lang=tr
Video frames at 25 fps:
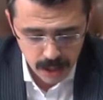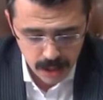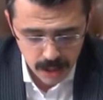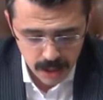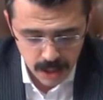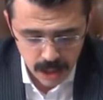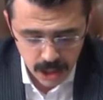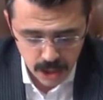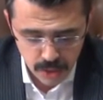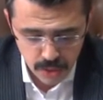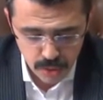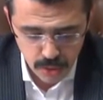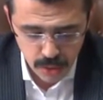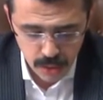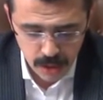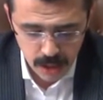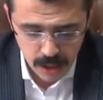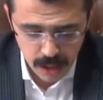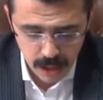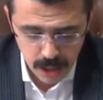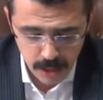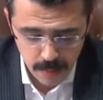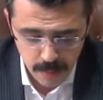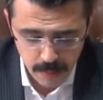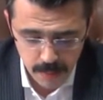
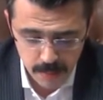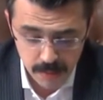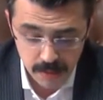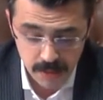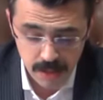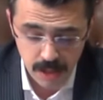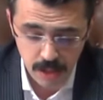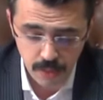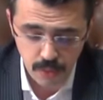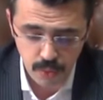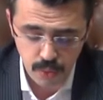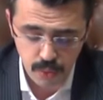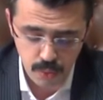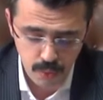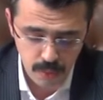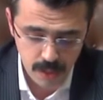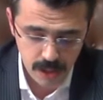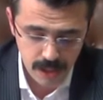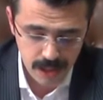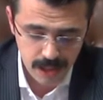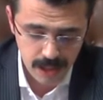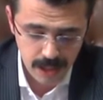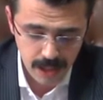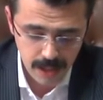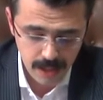Dinozorlar hepimizden
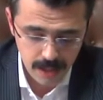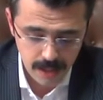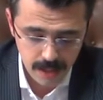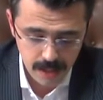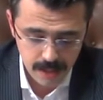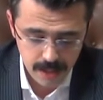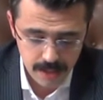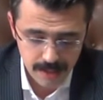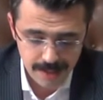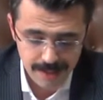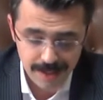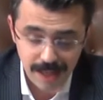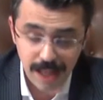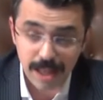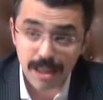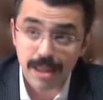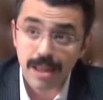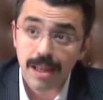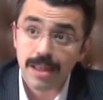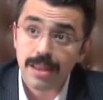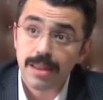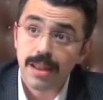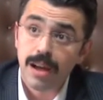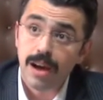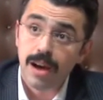kuvvetli.
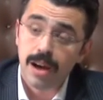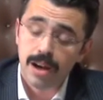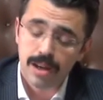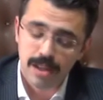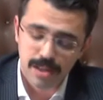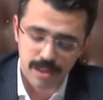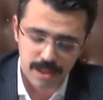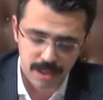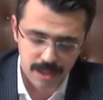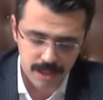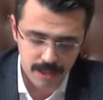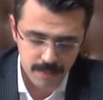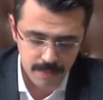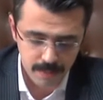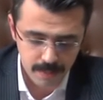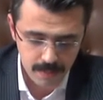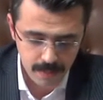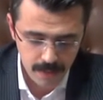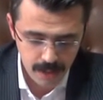Senden daha kıllıyım.